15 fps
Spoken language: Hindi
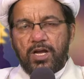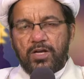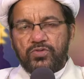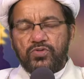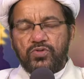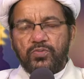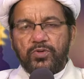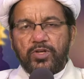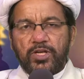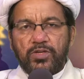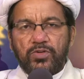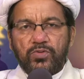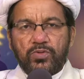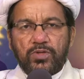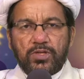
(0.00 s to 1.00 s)
आज
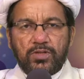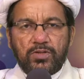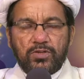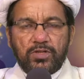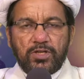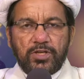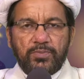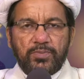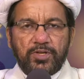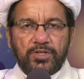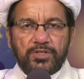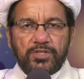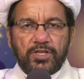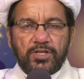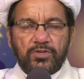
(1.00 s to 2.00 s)
गुमराहियों का दौर है
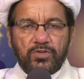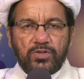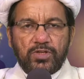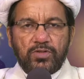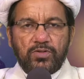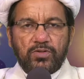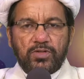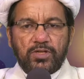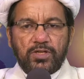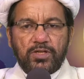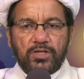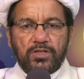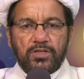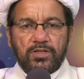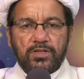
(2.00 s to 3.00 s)
परेशानियों का दौर है
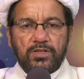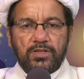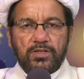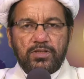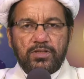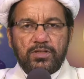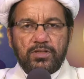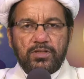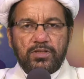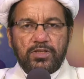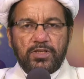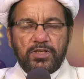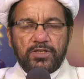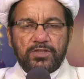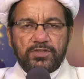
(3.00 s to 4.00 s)

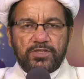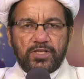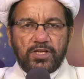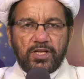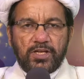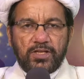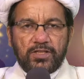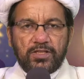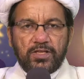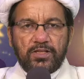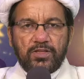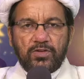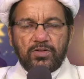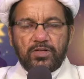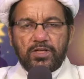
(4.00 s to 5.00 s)
जलालत का
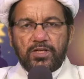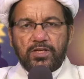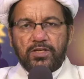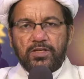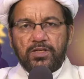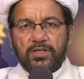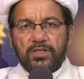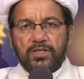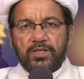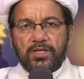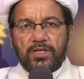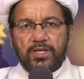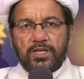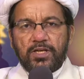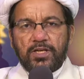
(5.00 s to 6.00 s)
दौर है
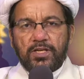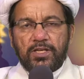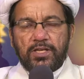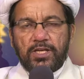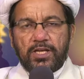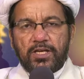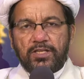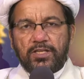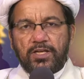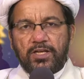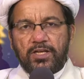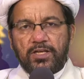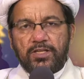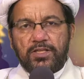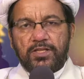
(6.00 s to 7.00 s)
लिहाजा
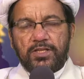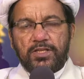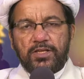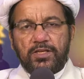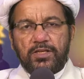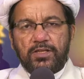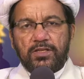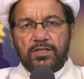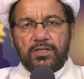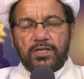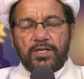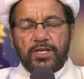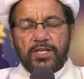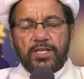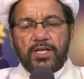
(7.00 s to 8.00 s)
अगर तेरी
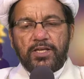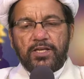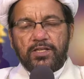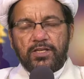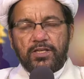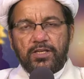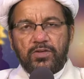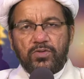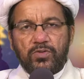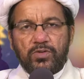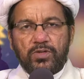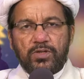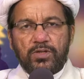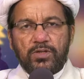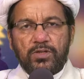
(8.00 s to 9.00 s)
हिदायत नहीं
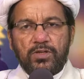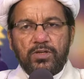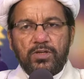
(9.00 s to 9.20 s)
होगी